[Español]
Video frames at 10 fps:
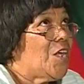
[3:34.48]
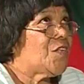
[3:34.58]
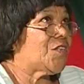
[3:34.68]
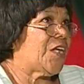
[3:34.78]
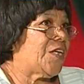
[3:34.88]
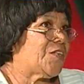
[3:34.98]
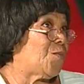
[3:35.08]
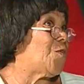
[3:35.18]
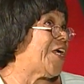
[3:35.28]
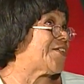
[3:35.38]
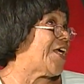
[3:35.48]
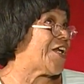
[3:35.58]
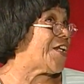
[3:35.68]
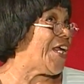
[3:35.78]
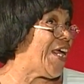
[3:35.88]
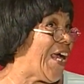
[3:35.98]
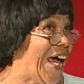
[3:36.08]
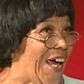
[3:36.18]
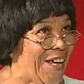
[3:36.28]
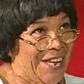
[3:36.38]
si, si voy a ser
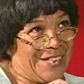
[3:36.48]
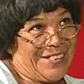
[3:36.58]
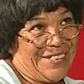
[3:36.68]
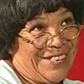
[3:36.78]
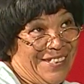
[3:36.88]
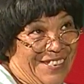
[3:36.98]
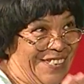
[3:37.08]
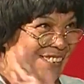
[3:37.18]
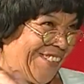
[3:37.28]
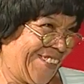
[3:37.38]
rica. Mire,